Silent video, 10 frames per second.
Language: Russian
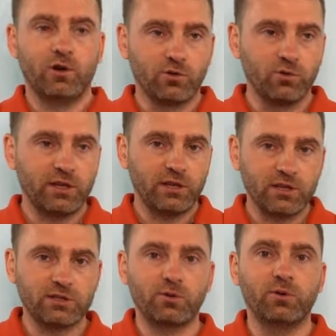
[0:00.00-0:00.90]
руки
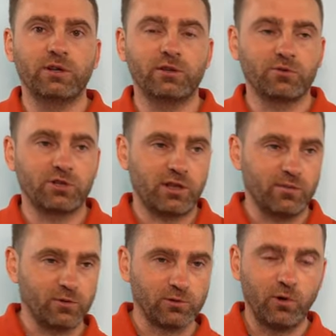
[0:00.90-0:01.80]
настроены уже,
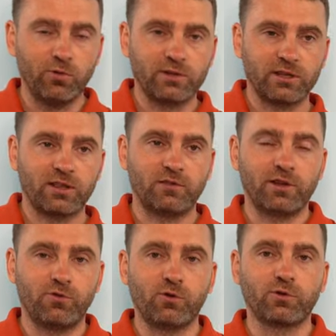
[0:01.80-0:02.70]
там он ловит этот
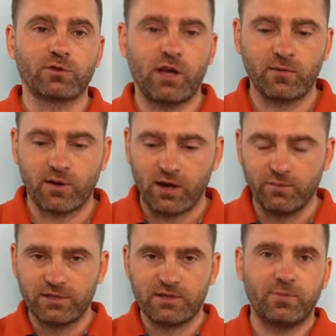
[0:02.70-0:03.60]
автофокус, как, как
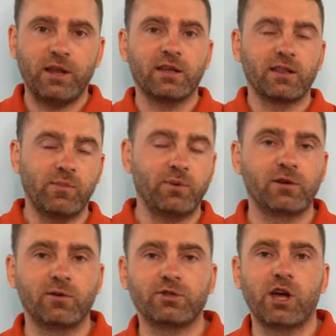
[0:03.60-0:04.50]
мы сцепление, да,
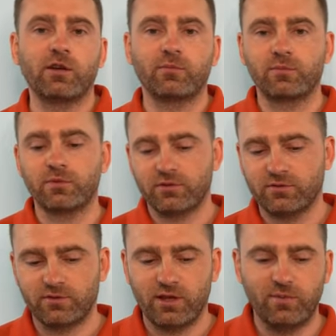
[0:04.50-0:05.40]
переключаем
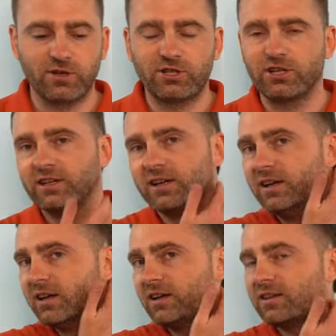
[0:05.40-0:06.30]
э, на машине,
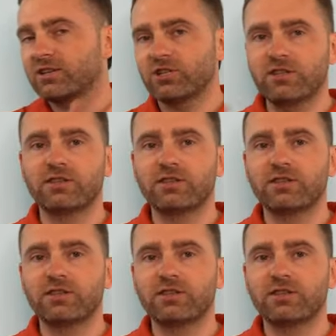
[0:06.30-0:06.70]
даже